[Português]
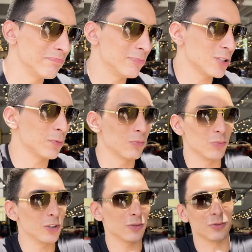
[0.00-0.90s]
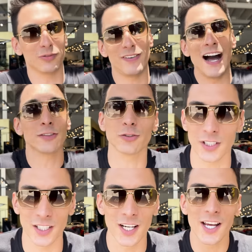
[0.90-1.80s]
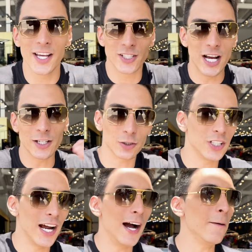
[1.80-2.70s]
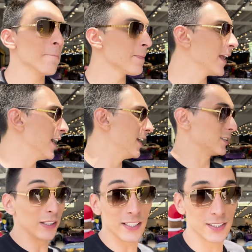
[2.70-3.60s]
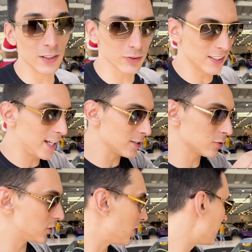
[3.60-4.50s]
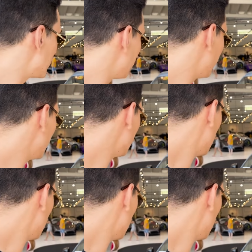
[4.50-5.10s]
tipo, muito fácil de já de eu tirar. São adesivos até, é só tirar o adesivinho.